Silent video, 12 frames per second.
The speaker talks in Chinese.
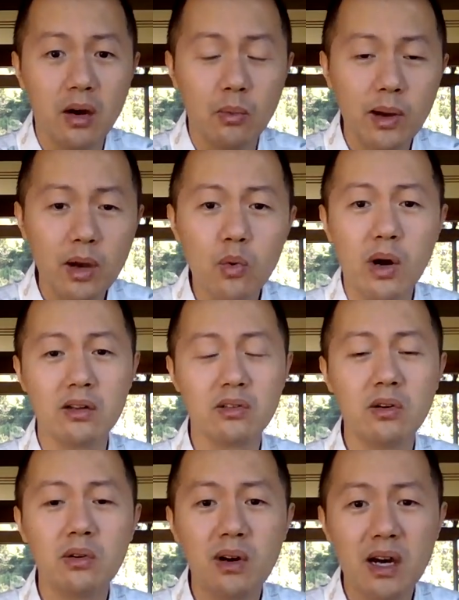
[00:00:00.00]
我们广
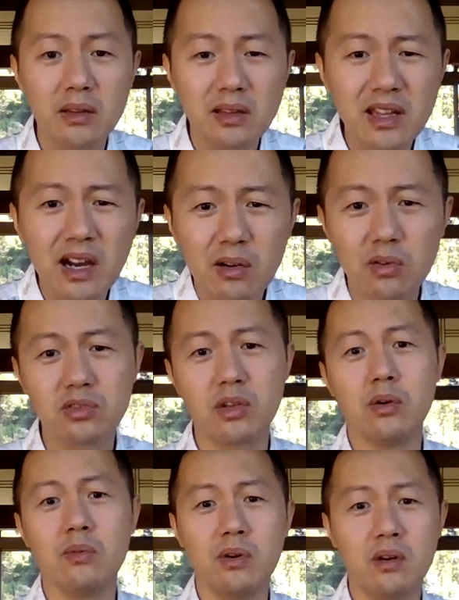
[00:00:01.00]
东话的大国
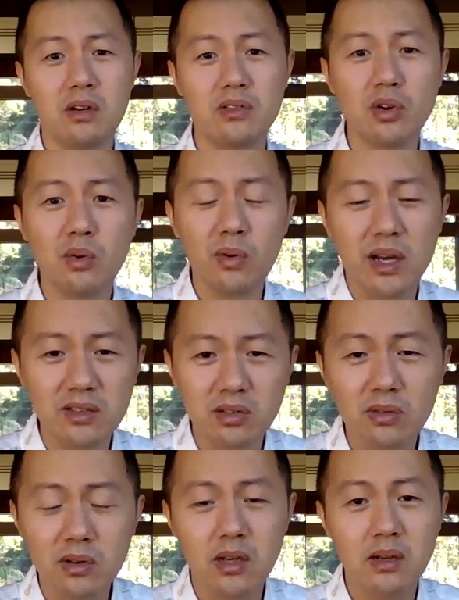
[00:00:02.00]
走走来
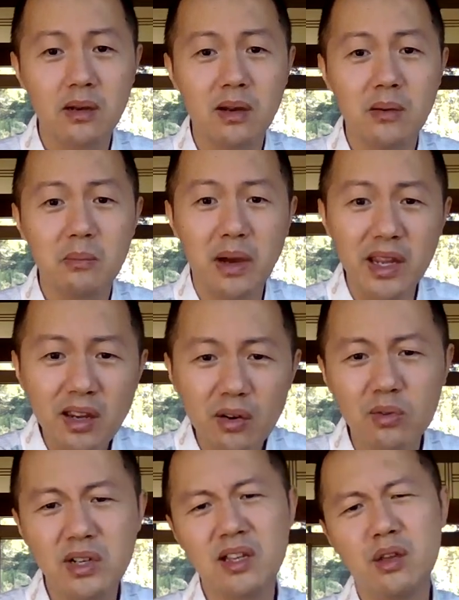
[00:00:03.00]
走回的，没
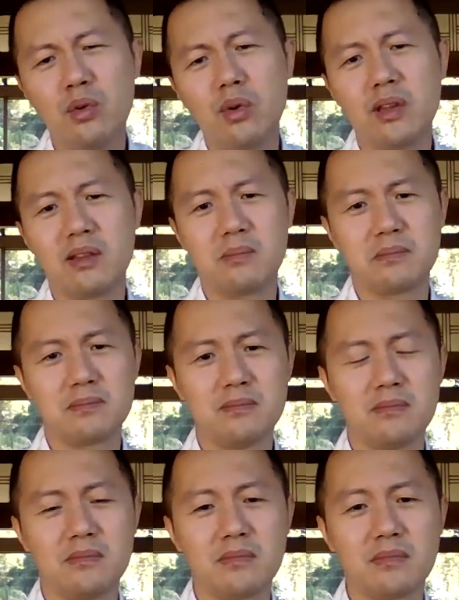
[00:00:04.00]
有利润
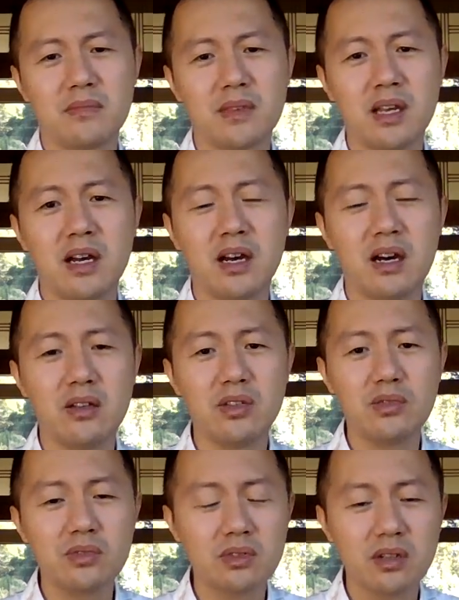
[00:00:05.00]
啊。
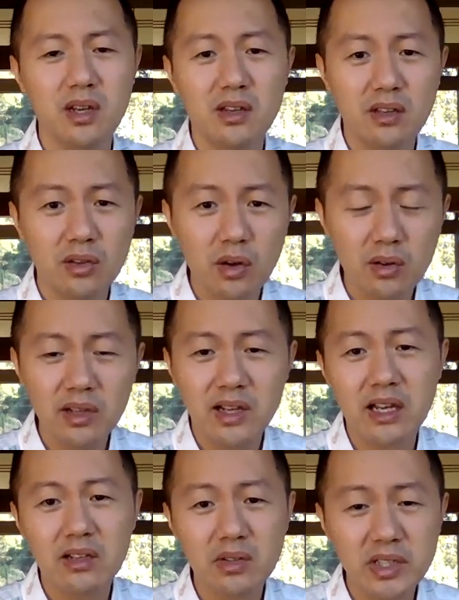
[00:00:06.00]
就是有你
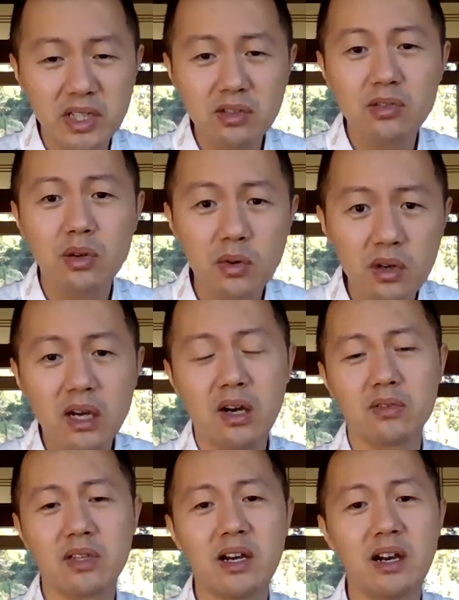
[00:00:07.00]
看到营收哎，
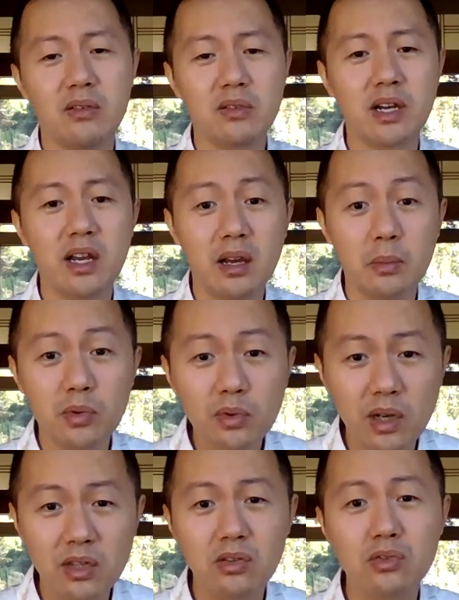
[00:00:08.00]
好大好大呀，不
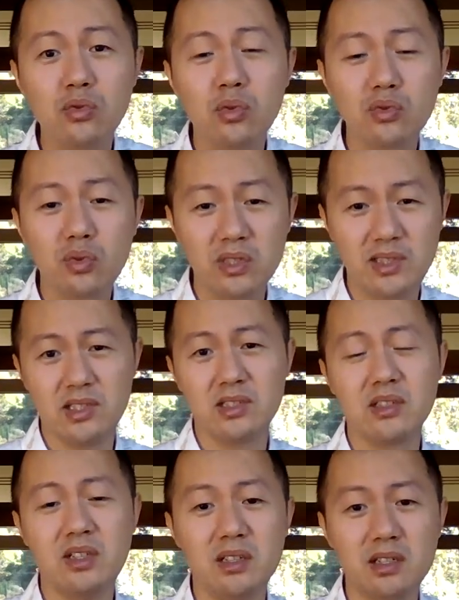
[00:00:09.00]
断的做做几
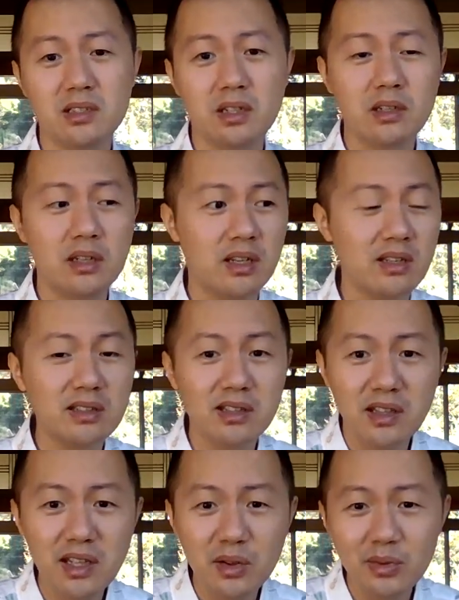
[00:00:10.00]
十亿的生意，啊，但是
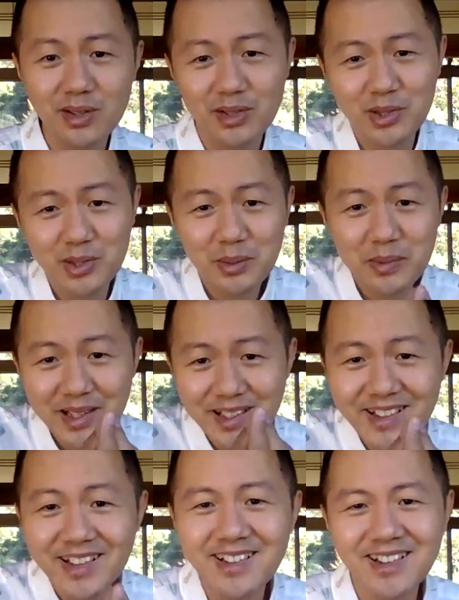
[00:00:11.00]
利润就这么
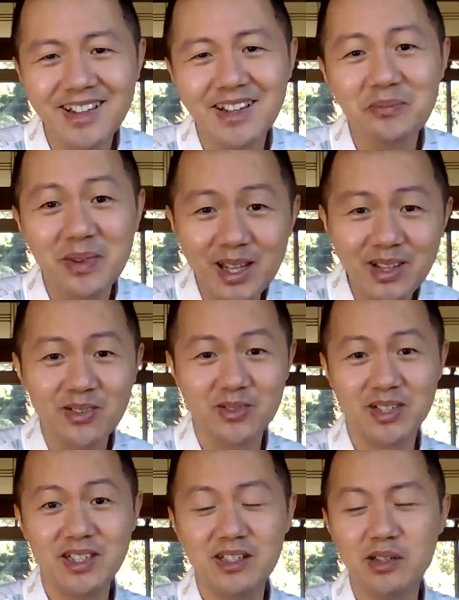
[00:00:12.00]
一点点，没有
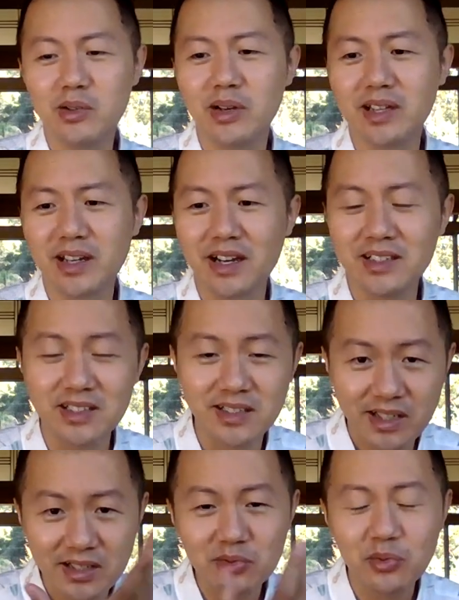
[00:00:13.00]
利润啊。以
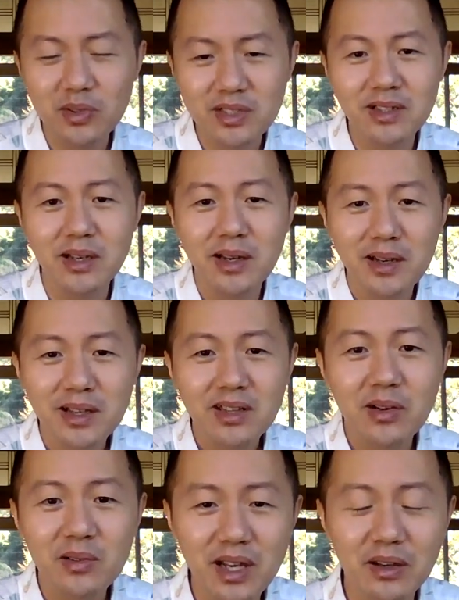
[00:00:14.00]
前说是
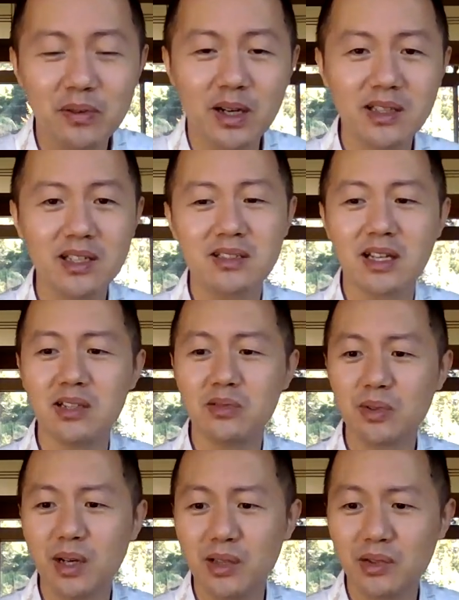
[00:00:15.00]
都给房地产
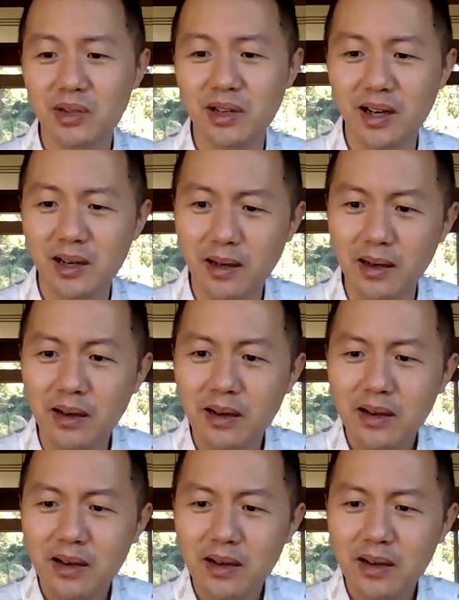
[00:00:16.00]
赚去了啊。